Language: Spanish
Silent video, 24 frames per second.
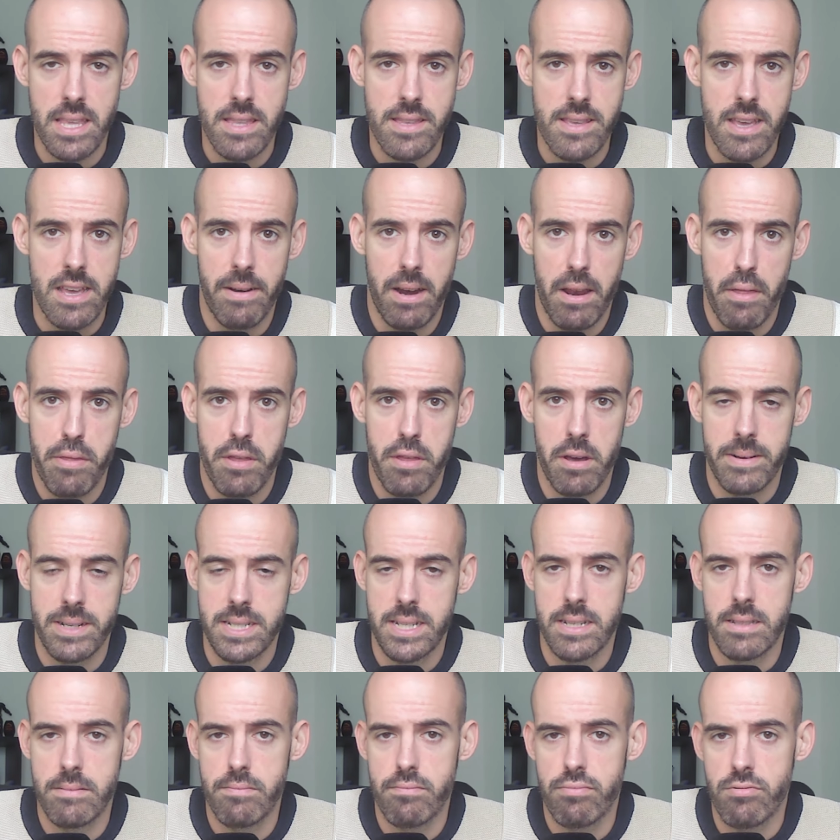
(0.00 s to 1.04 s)
y Valencia
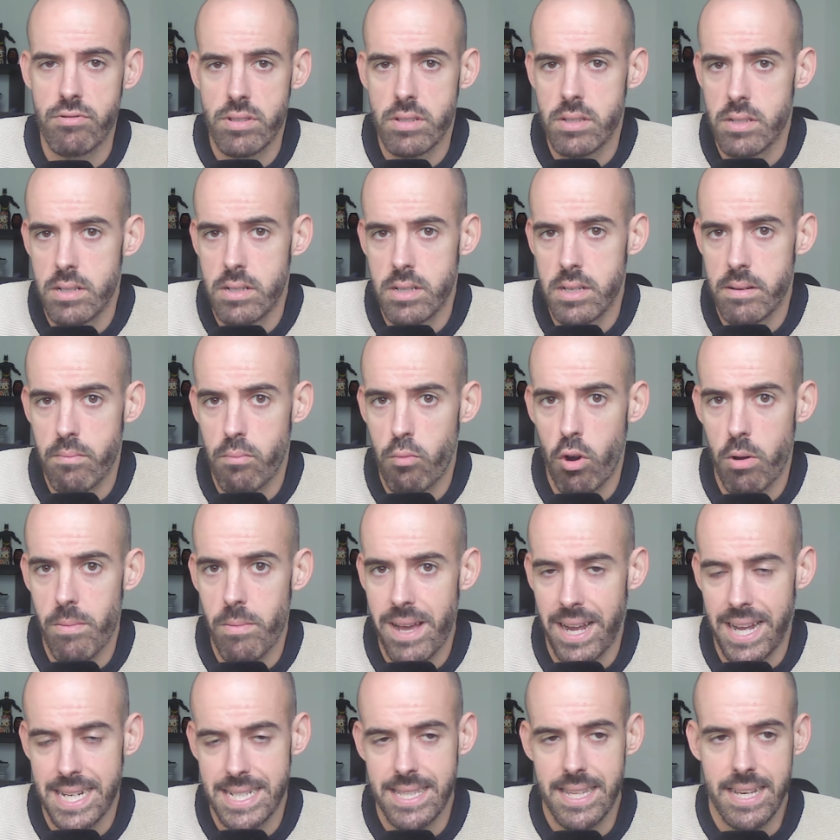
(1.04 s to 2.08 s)
Basket pues eh, vuelve
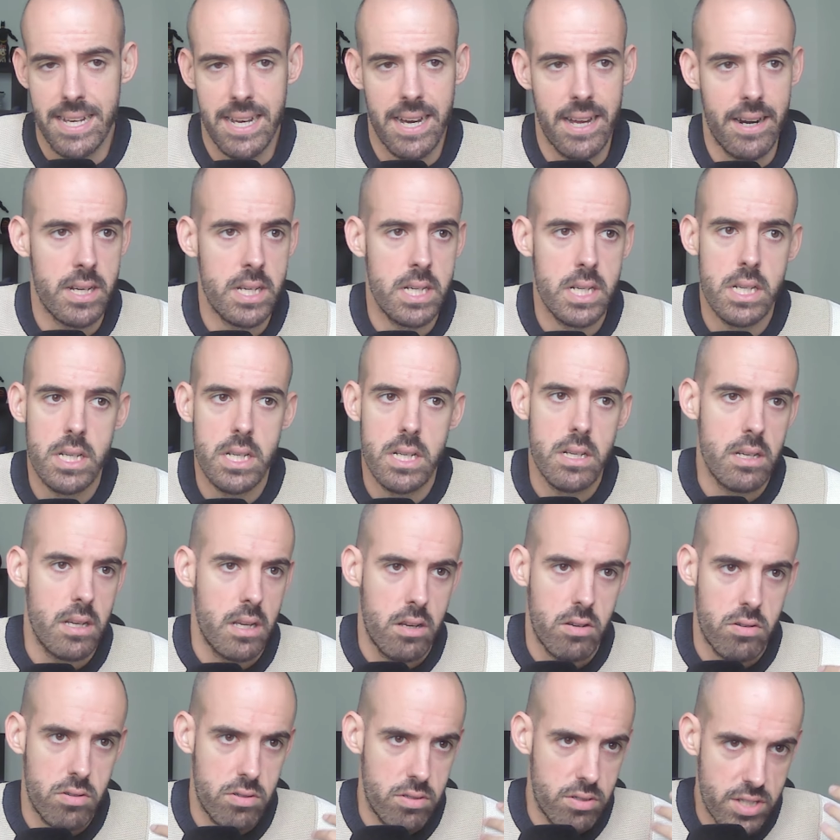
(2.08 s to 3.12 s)
a castigar eh,
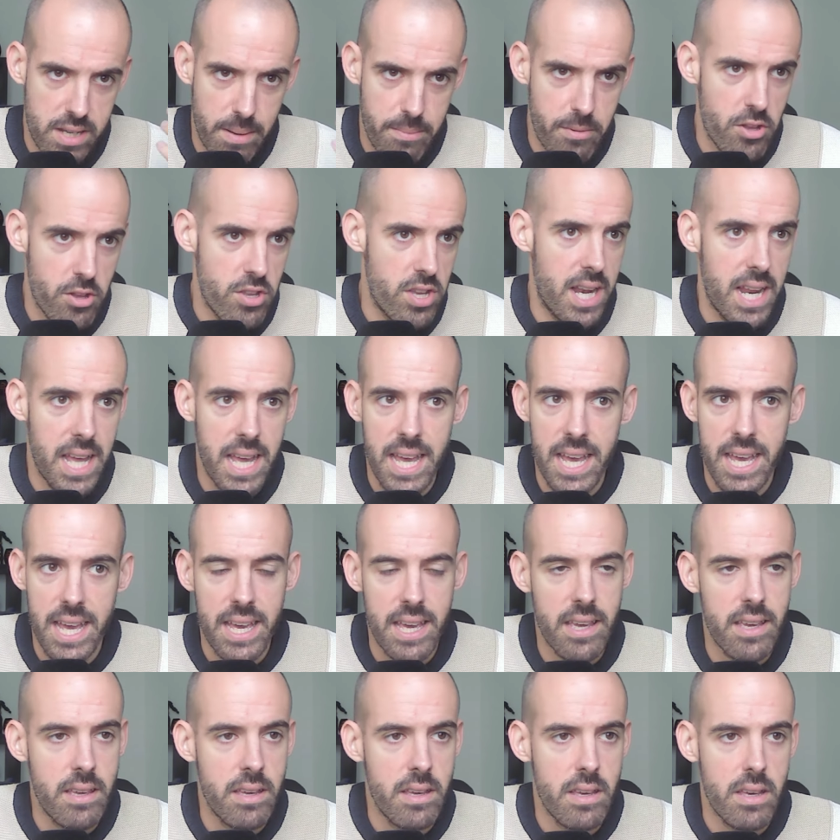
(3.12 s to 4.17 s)
con Semio
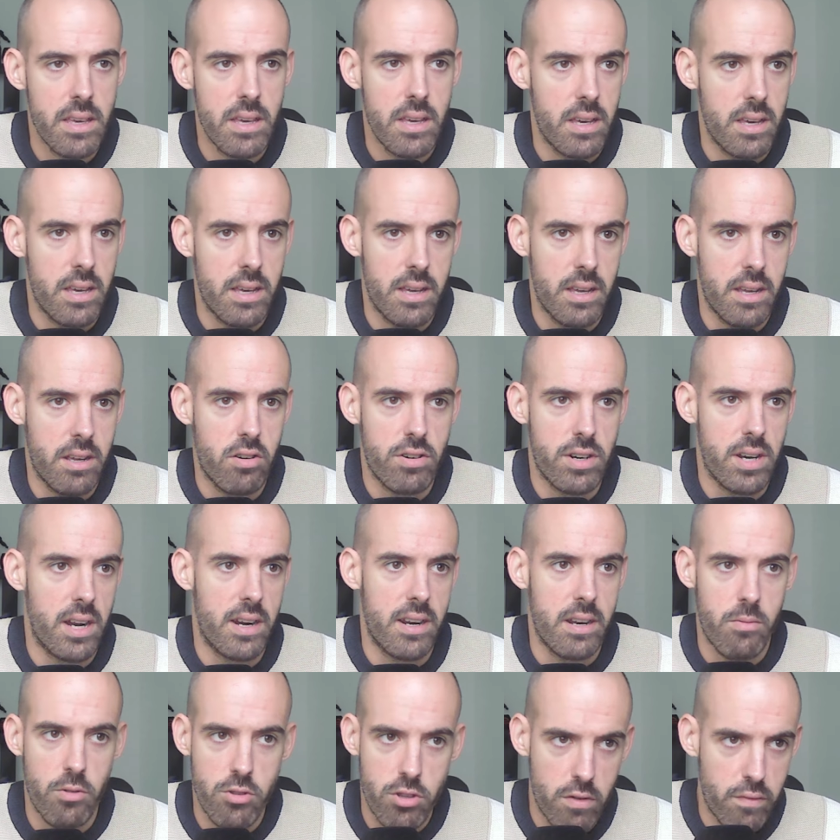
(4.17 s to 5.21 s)
Yelei, eh, con el
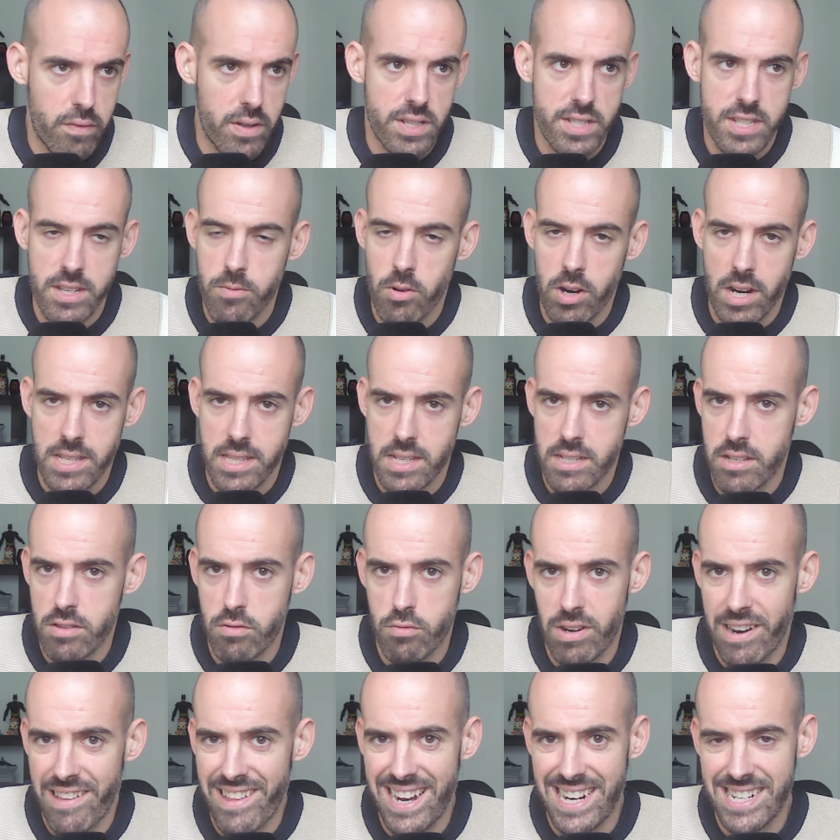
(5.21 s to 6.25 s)
rebote ofensivo que está siendo
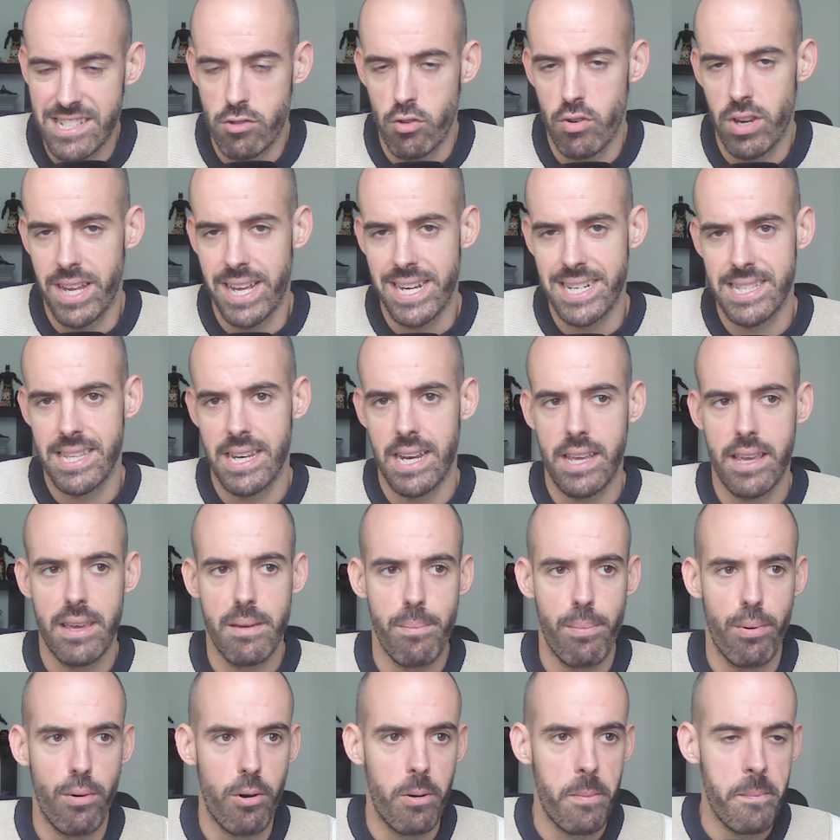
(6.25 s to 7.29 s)
una de las tónicas del
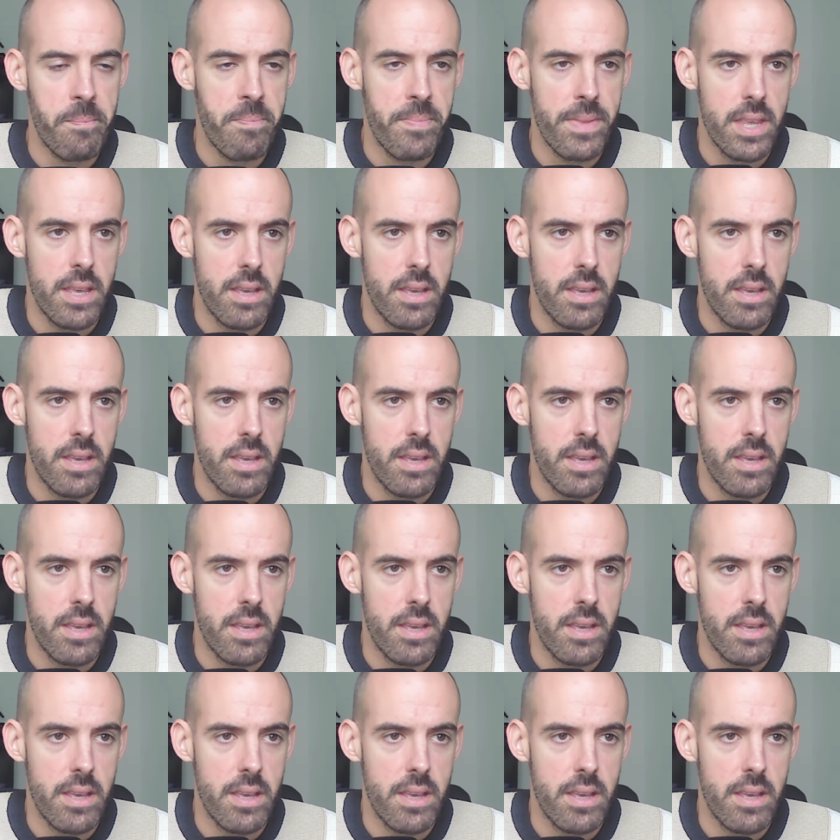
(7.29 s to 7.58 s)
equipo,